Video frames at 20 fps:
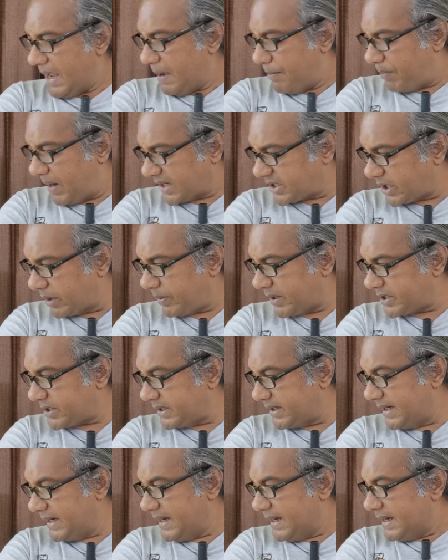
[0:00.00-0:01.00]

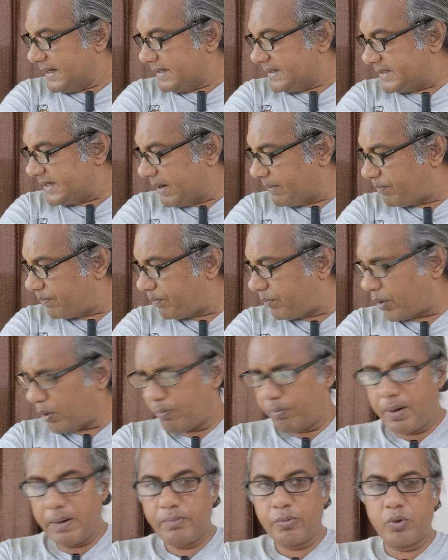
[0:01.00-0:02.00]
পাশাপাশি যে
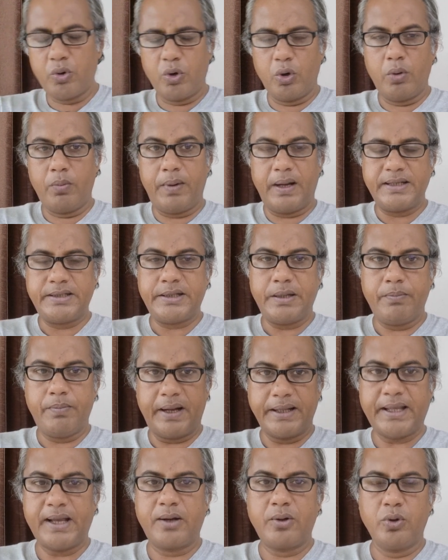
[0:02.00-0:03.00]
প্রবলেমগুলো বা যে
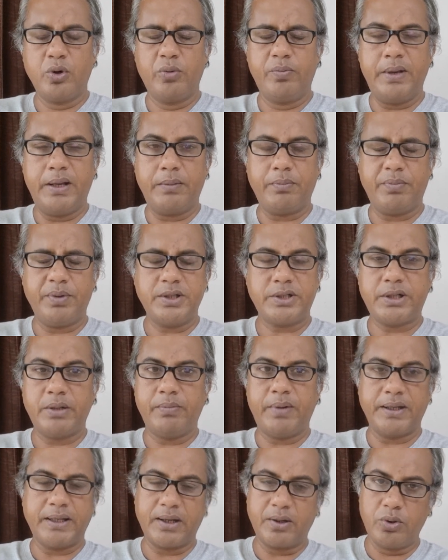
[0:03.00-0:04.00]
বাধাগুলো বিএনপি সেই
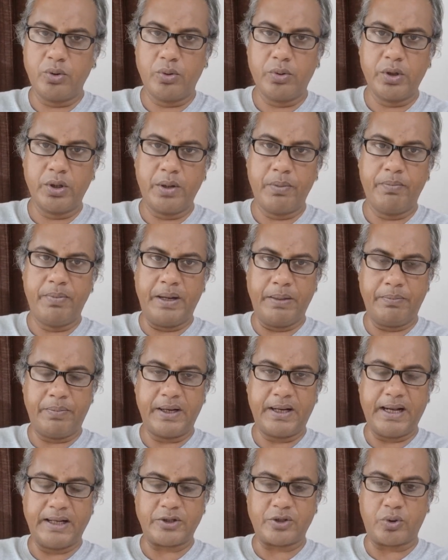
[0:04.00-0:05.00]
বাধাগুলো নিয়ে বিএনপি
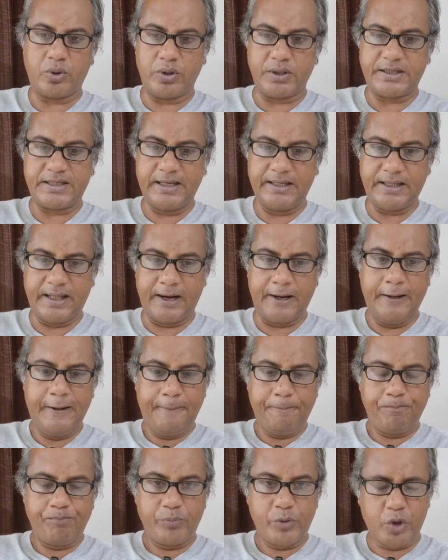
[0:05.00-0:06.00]
কাজ করেছে তারা
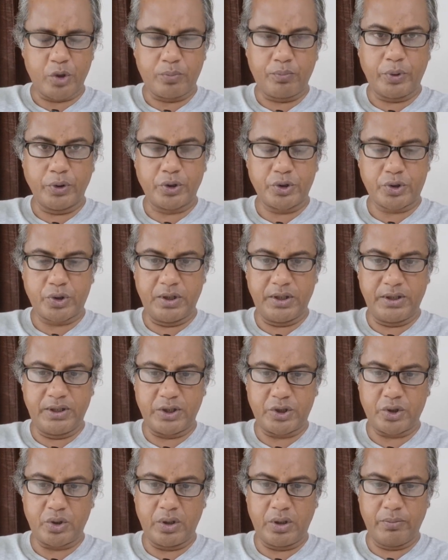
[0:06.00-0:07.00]
যুগপদ
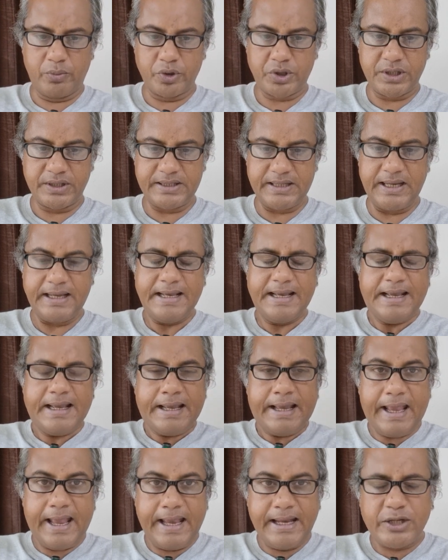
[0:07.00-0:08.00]
শরিকদের সঙ্গে বসেছে
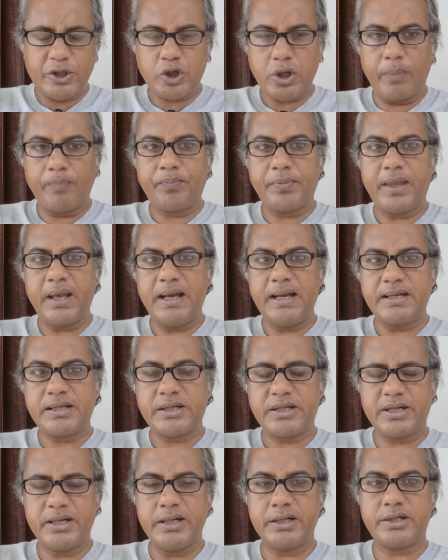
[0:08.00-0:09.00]
এই সপ্তাহের
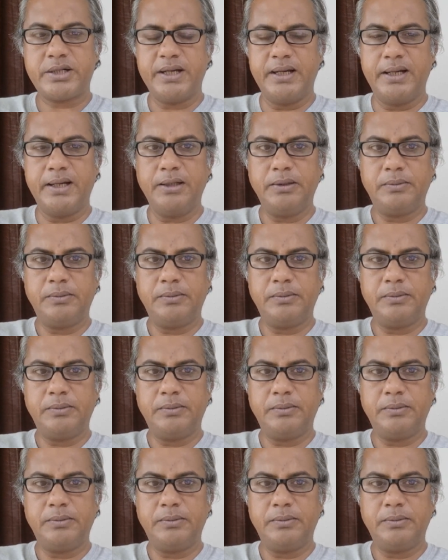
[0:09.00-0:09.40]
শেষে